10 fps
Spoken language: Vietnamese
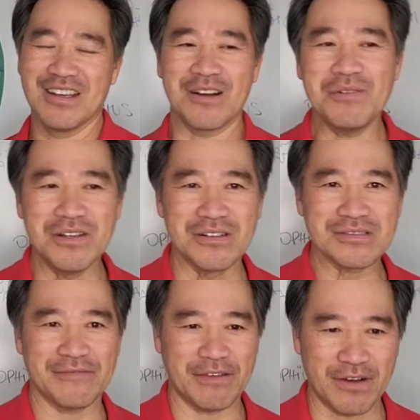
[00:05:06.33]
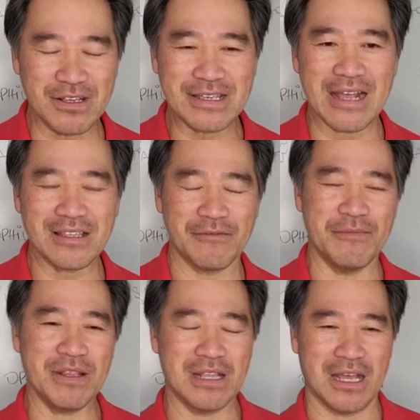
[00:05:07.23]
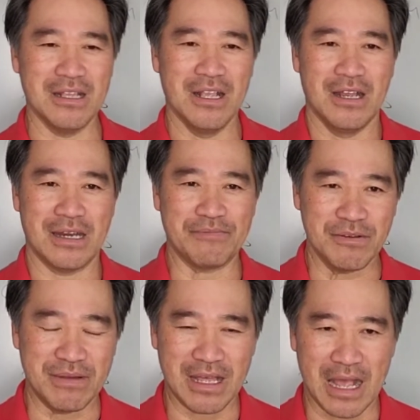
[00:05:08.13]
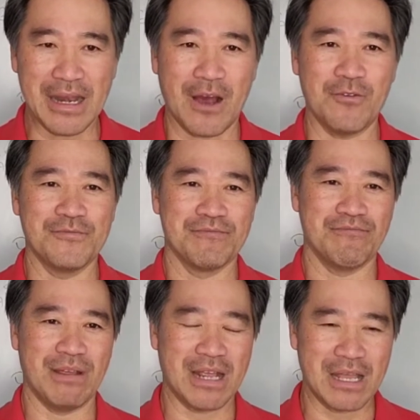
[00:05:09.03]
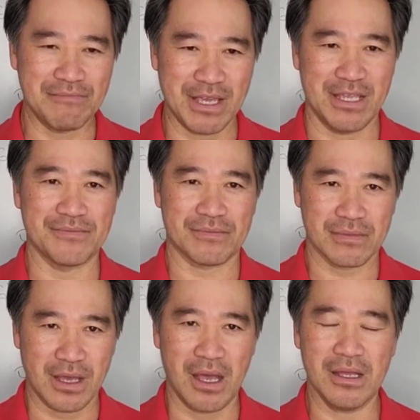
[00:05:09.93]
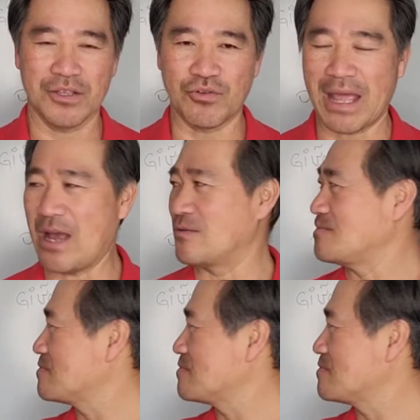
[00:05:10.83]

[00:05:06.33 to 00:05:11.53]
không có được ta phải vững chắc ta phải biết là lập trường mình là ở đâu mình đang làm gì đó ở chỗ nào